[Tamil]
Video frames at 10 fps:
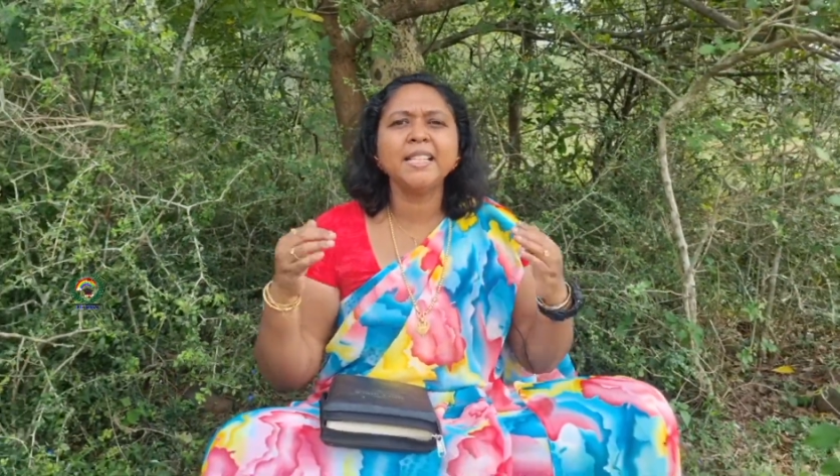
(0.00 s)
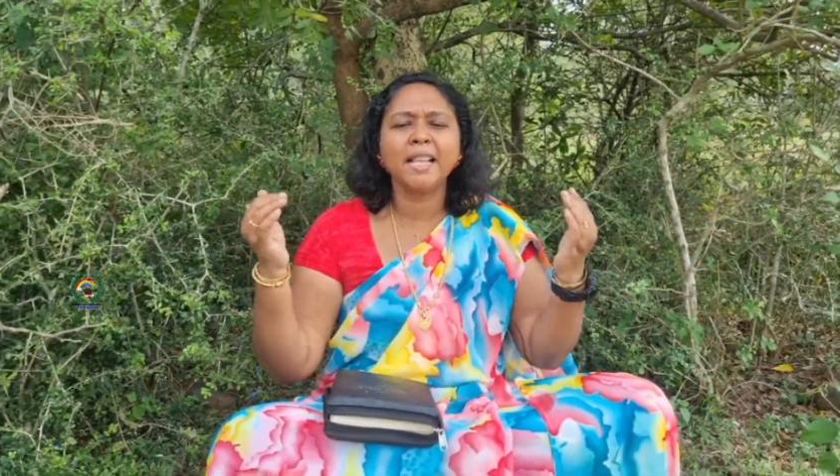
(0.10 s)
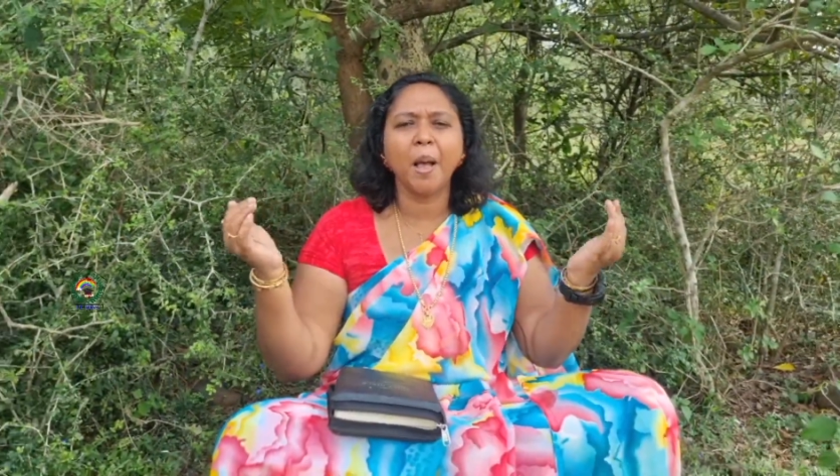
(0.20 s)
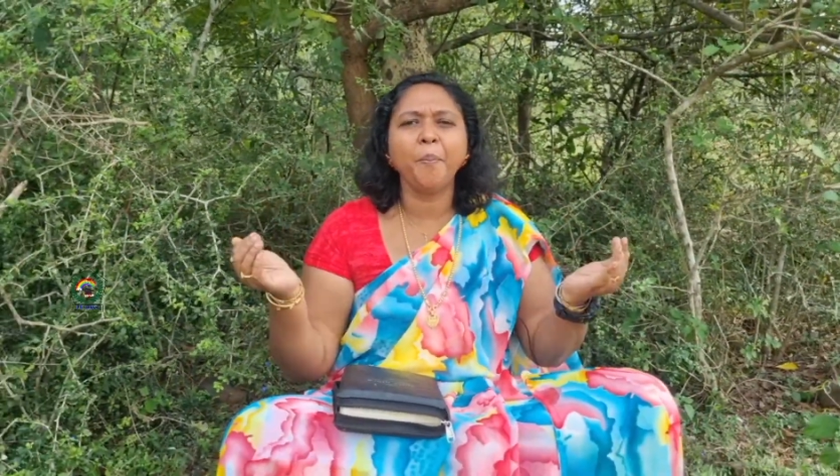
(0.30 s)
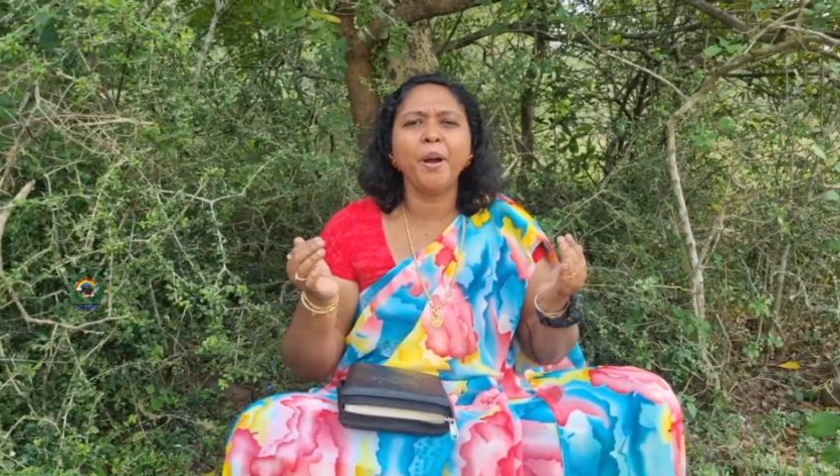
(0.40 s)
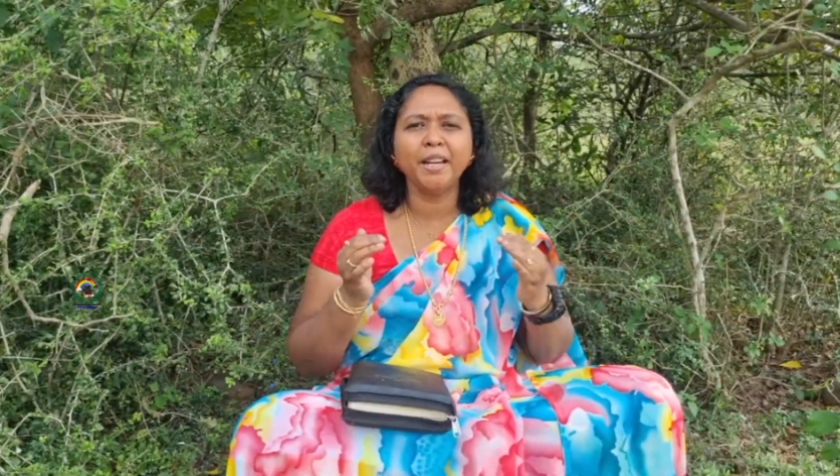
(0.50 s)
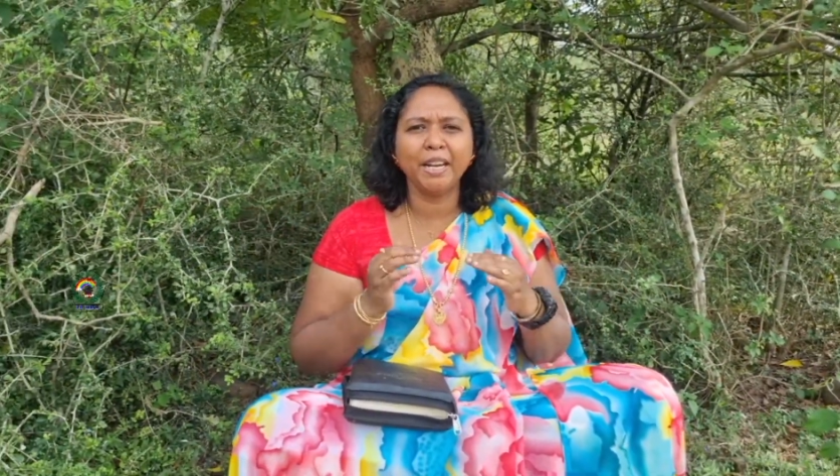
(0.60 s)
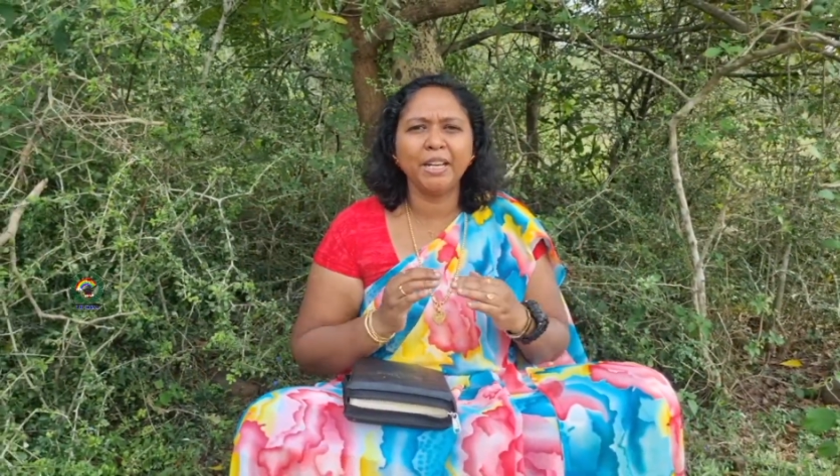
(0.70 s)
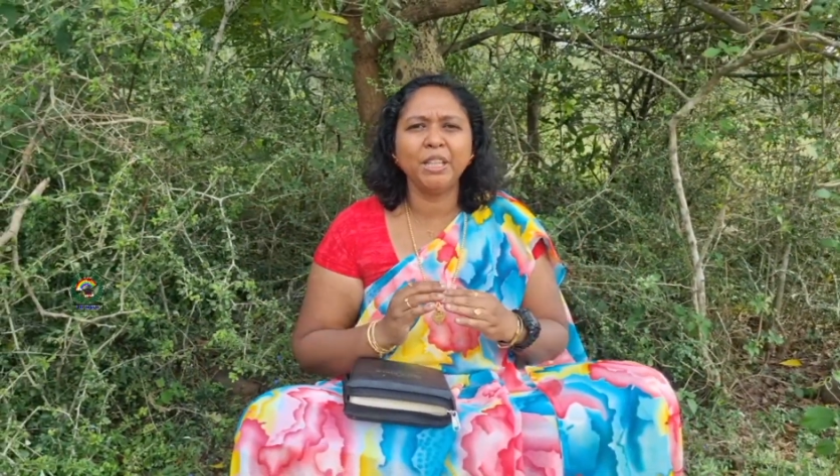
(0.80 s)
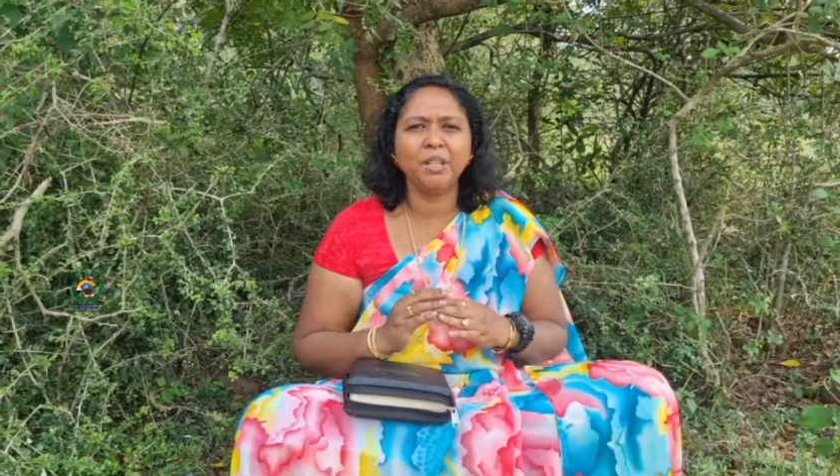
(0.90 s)
சாப்பாடு
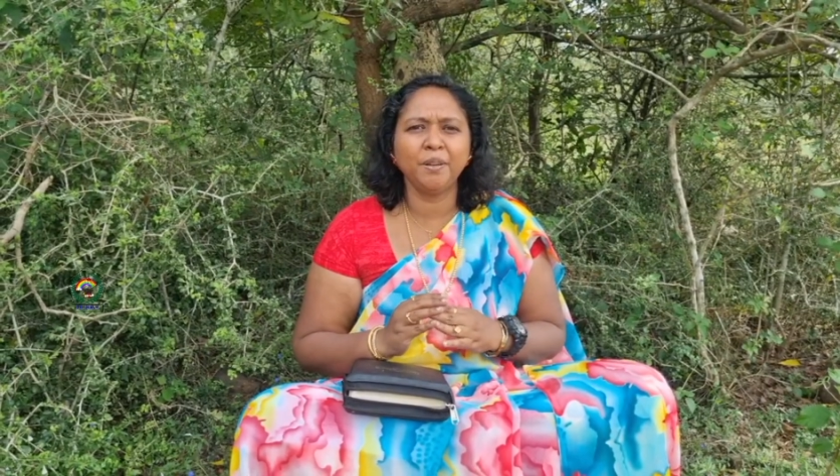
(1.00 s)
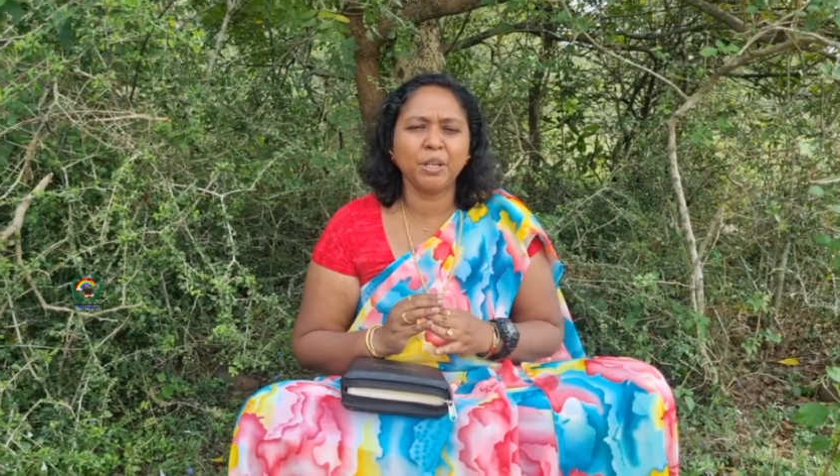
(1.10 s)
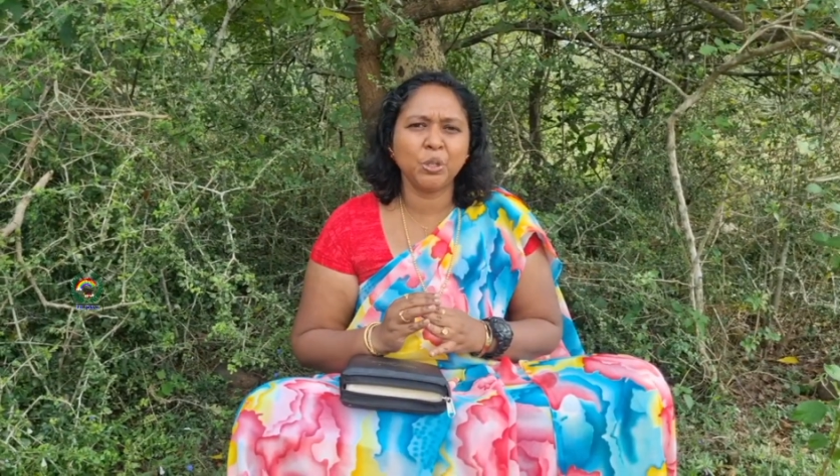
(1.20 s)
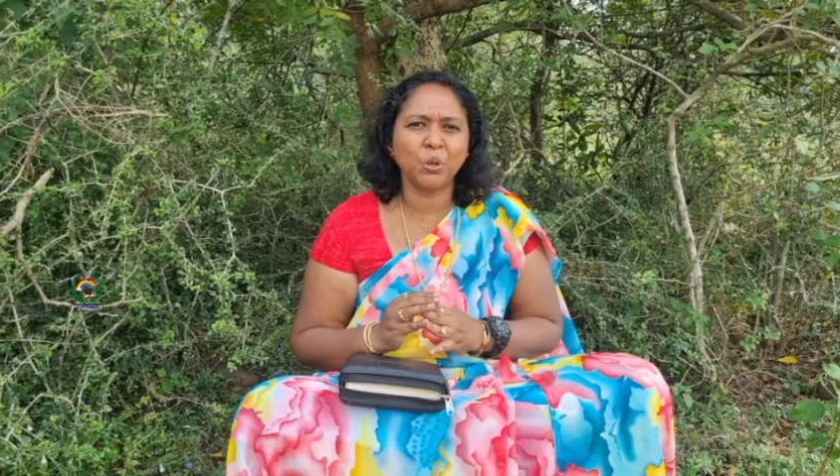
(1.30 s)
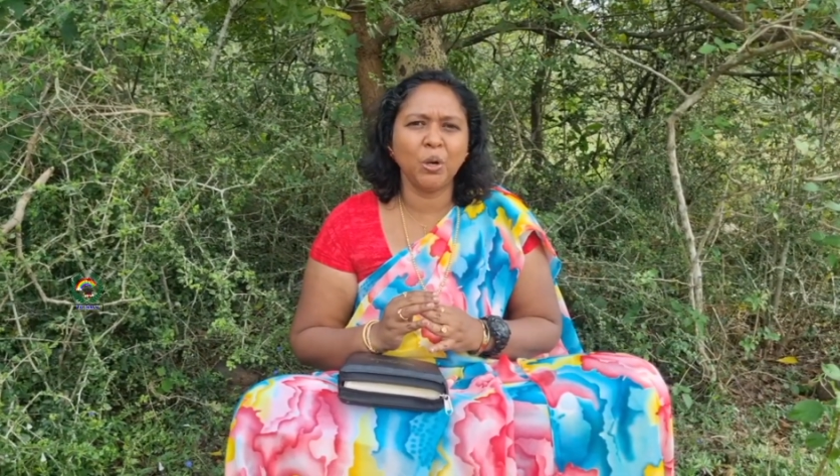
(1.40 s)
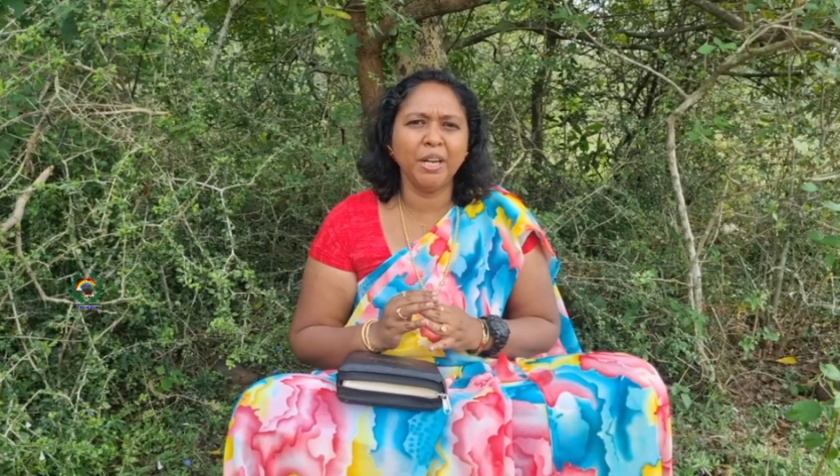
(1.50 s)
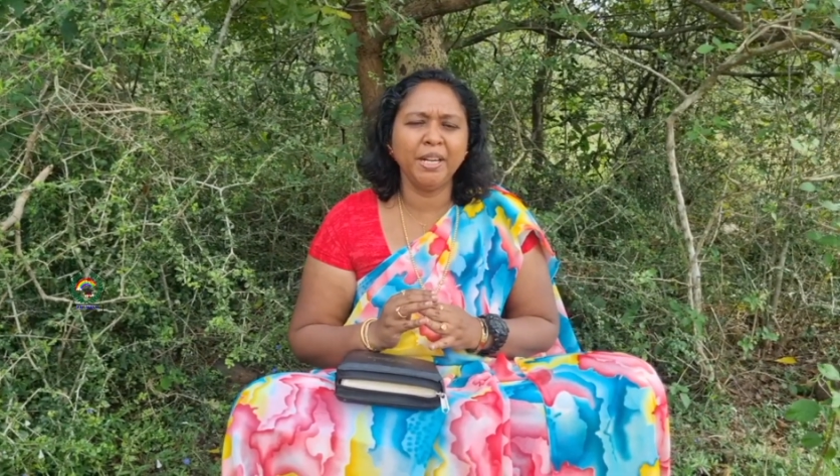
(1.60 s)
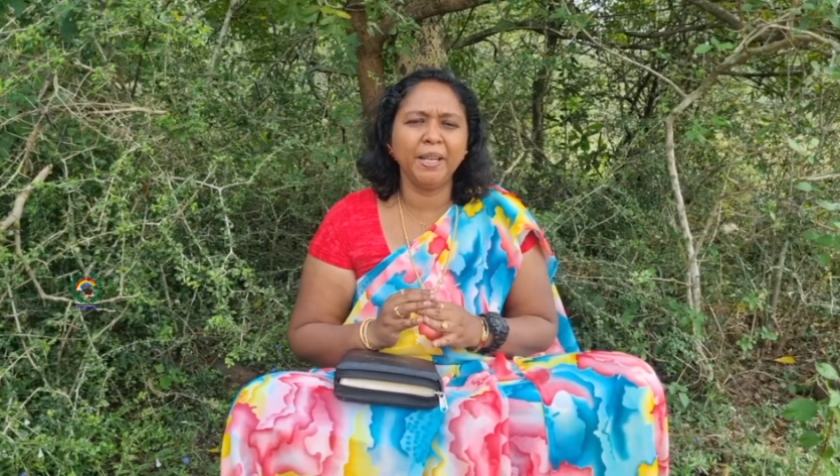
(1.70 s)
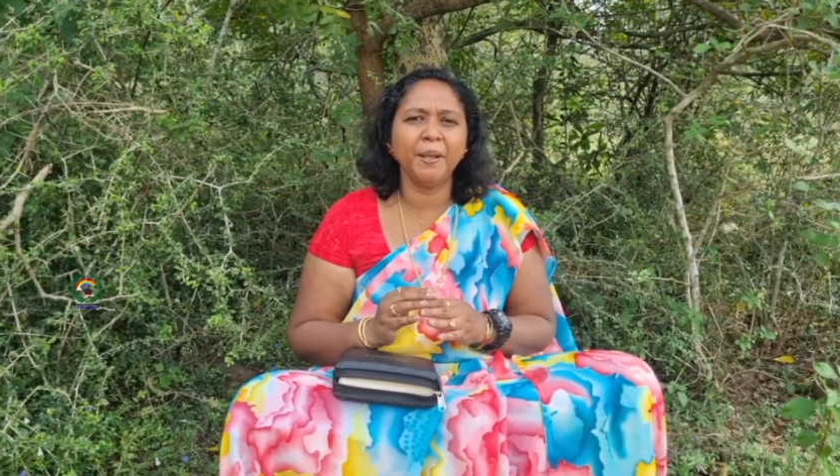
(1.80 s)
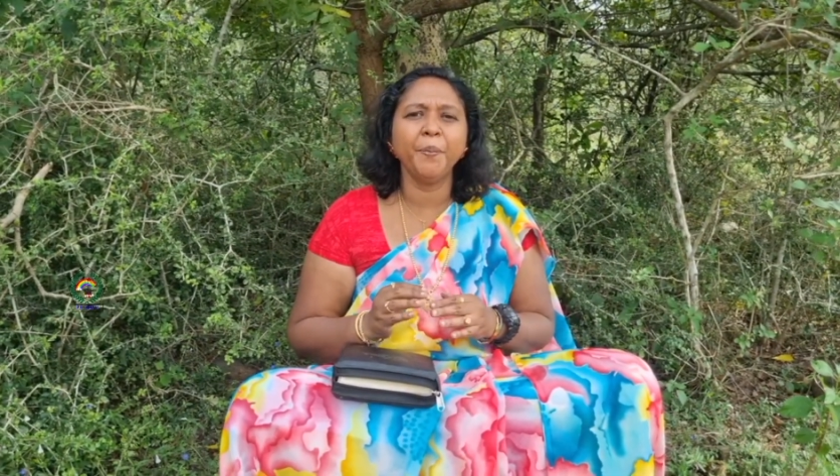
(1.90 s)
எடுத்துகிட்டு வர சொல்லிவிட்டு